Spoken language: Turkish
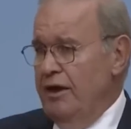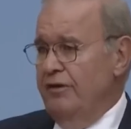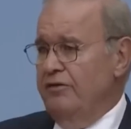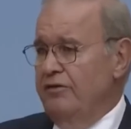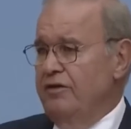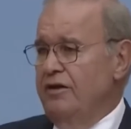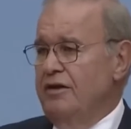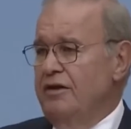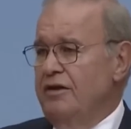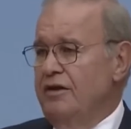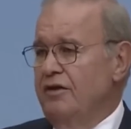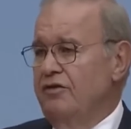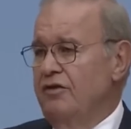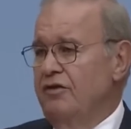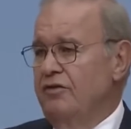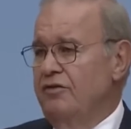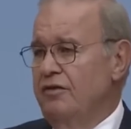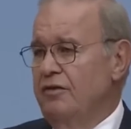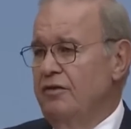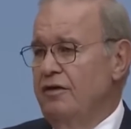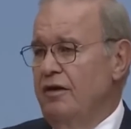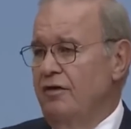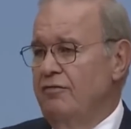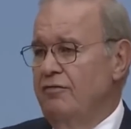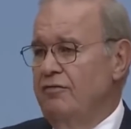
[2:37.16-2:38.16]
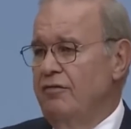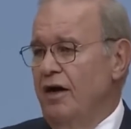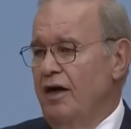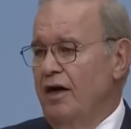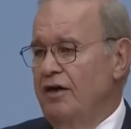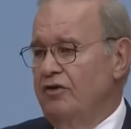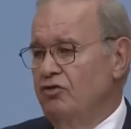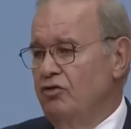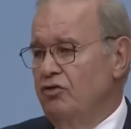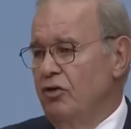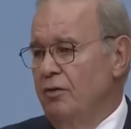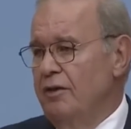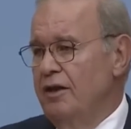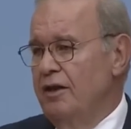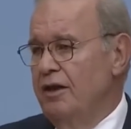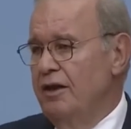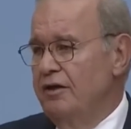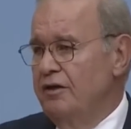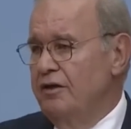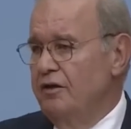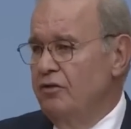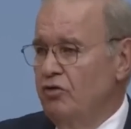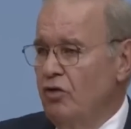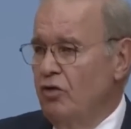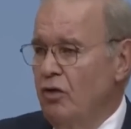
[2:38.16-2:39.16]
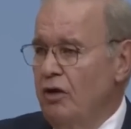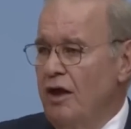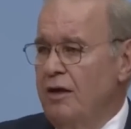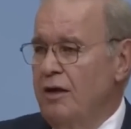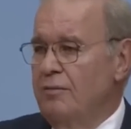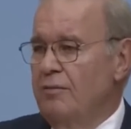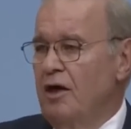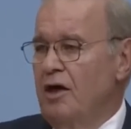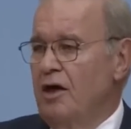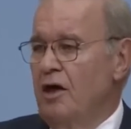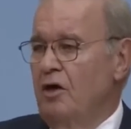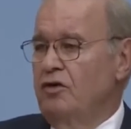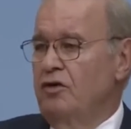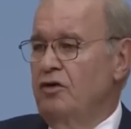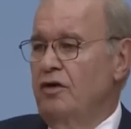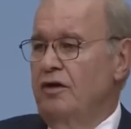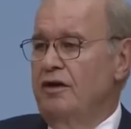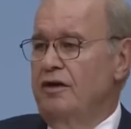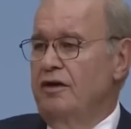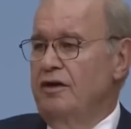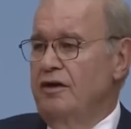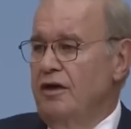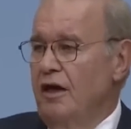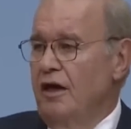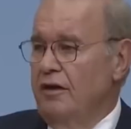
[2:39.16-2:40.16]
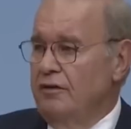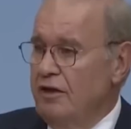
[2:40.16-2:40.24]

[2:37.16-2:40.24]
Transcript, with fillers: milletin kesesinden faiz lobilerinin, dolar baronlarının,